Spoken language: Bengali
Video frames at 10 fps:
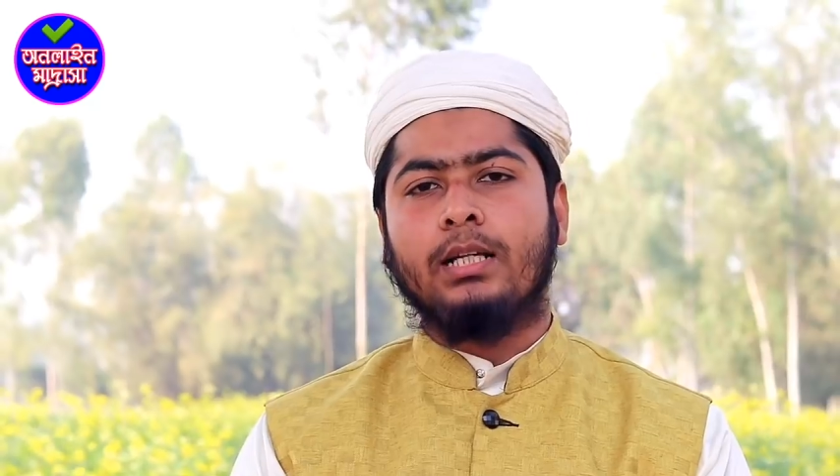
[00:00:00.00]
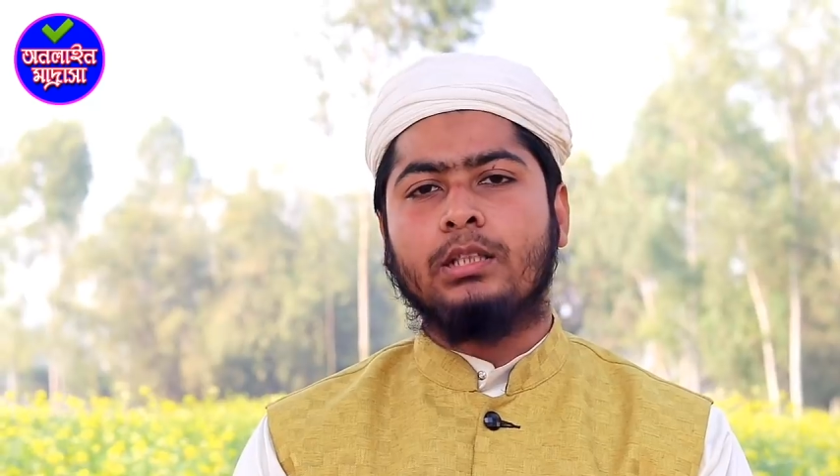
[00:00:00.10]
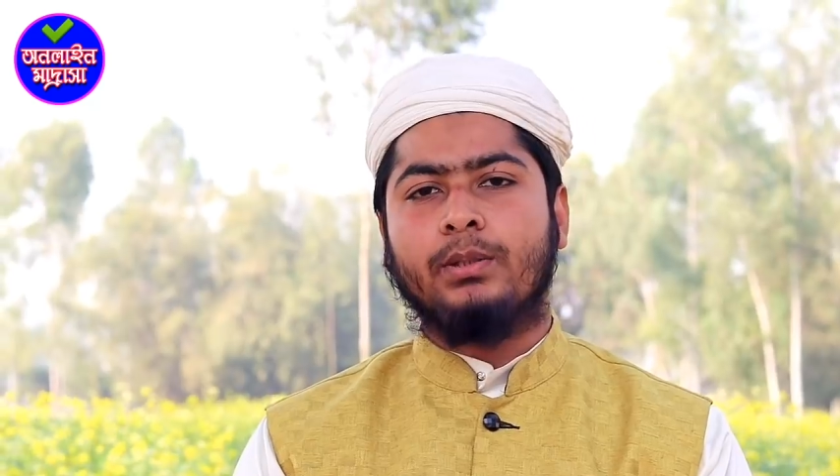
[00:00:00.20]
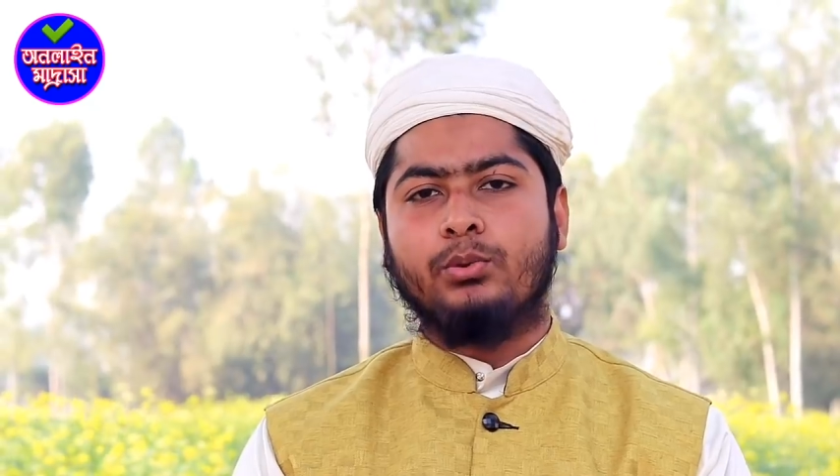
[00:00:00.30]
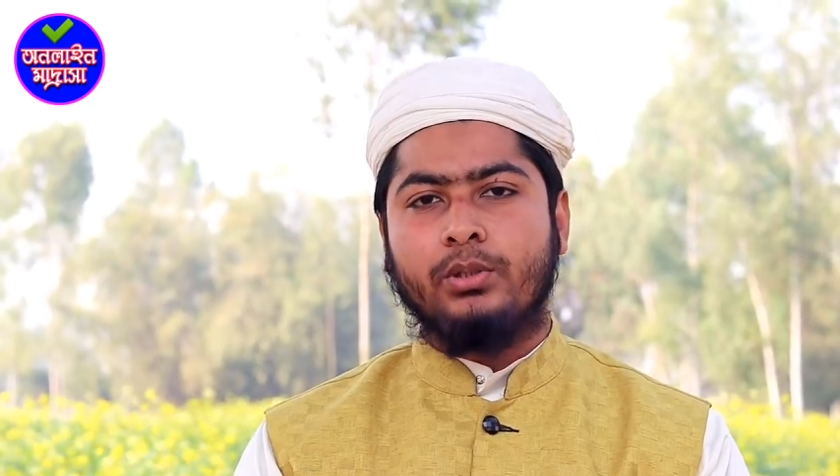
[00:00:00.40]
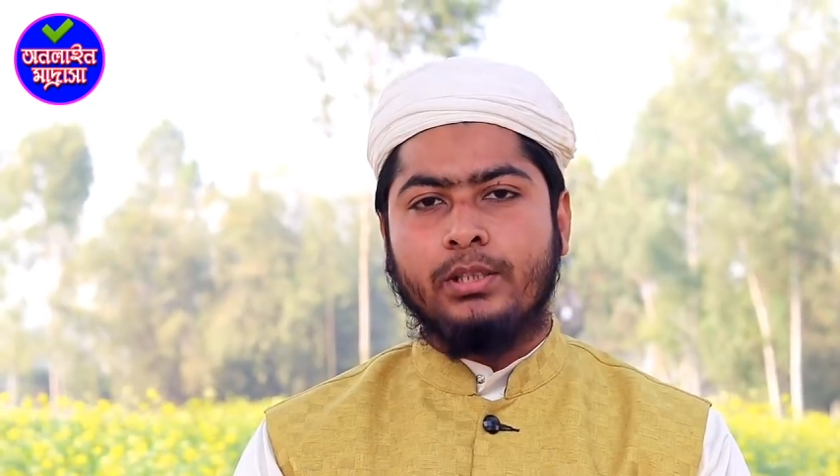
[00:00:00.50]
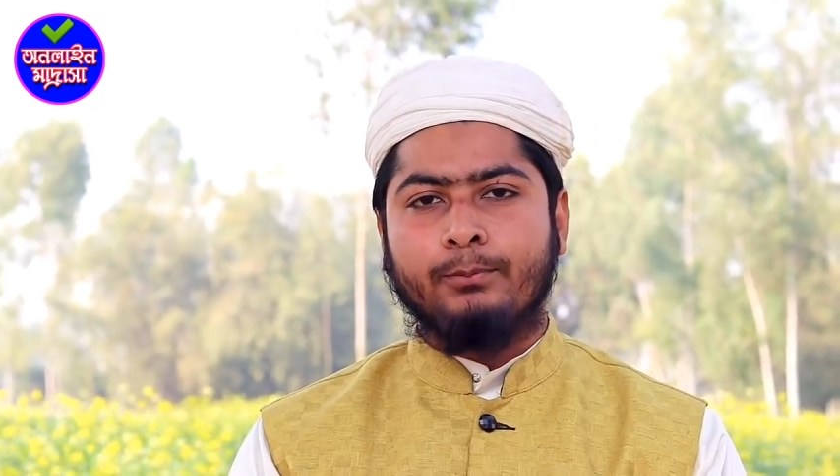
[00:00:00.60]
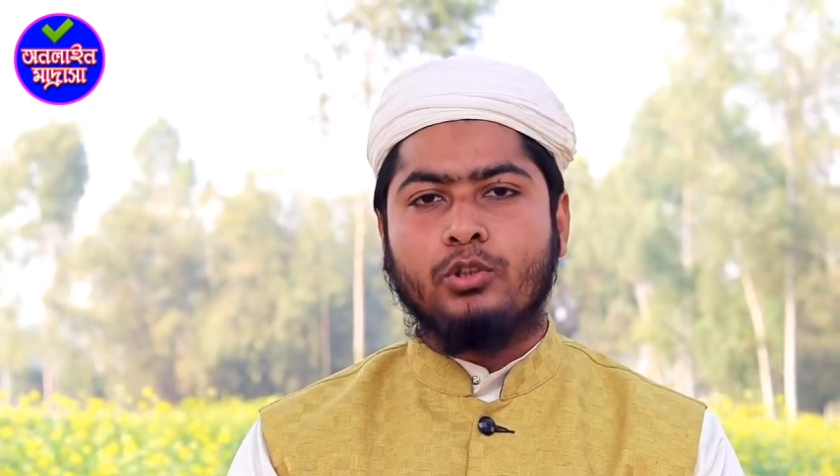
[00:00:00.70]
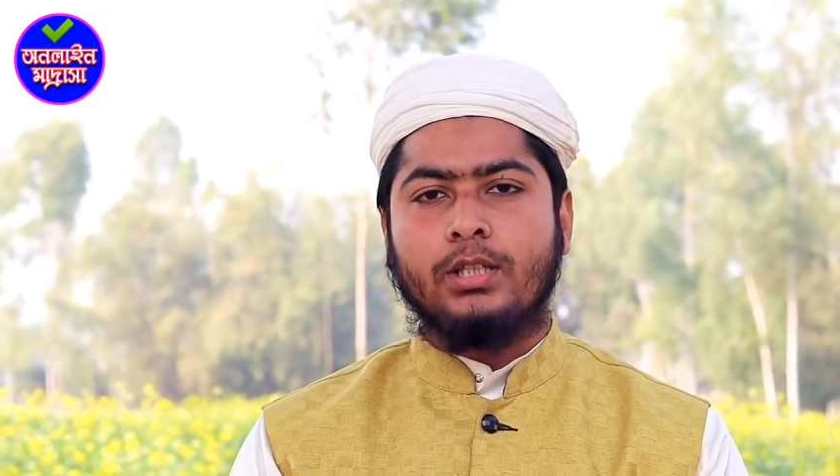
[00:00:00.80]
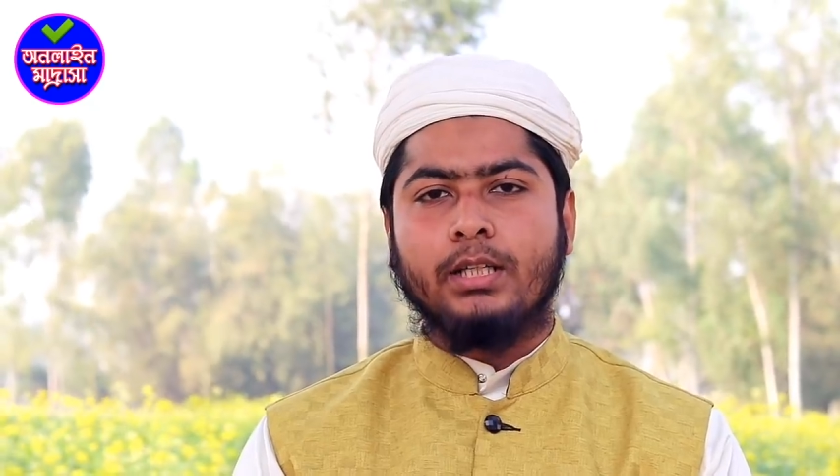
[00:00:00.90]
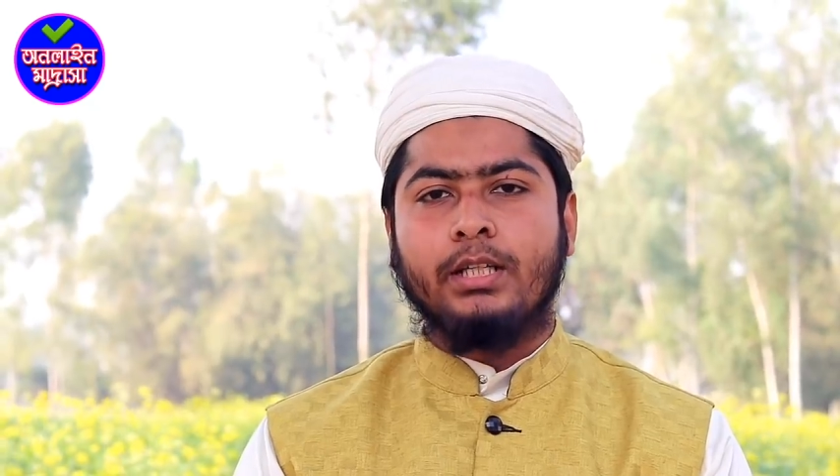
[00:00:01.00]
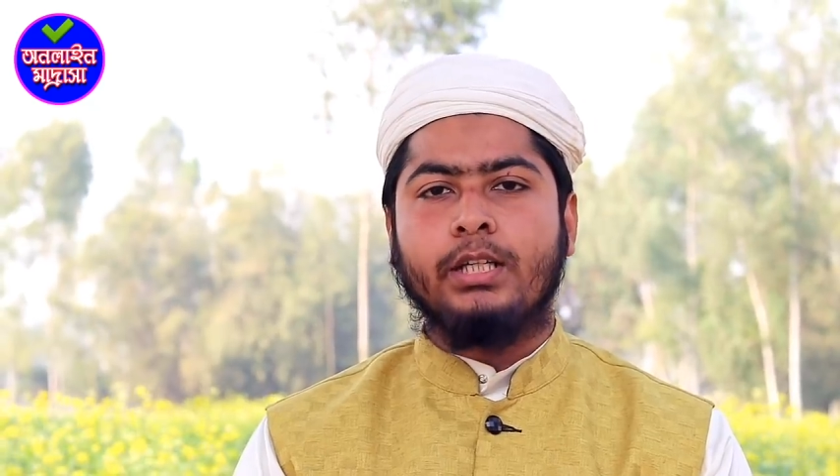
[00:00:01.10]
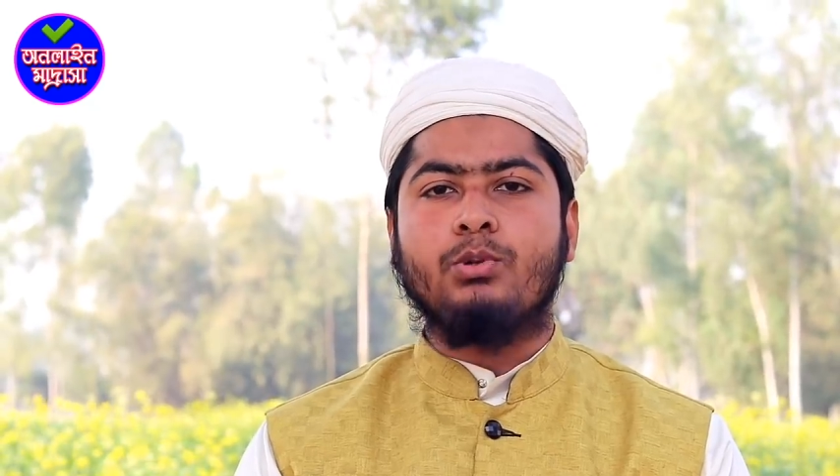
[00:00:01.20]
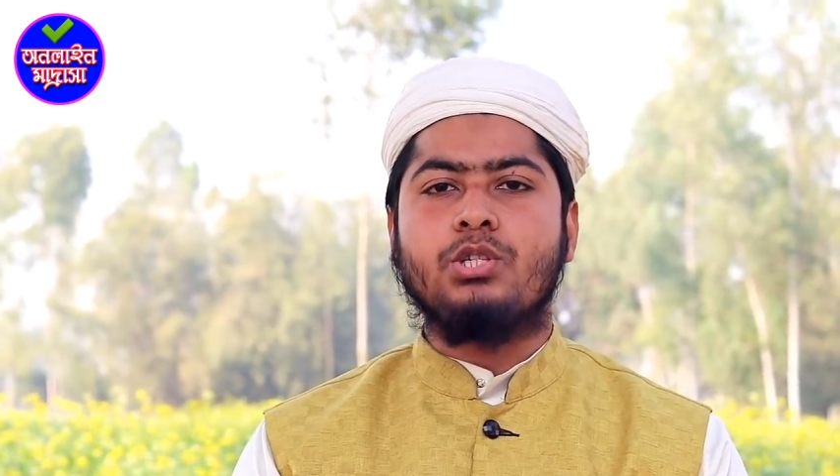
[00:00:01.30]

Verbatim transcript: আকিবাতুল মুতাকিন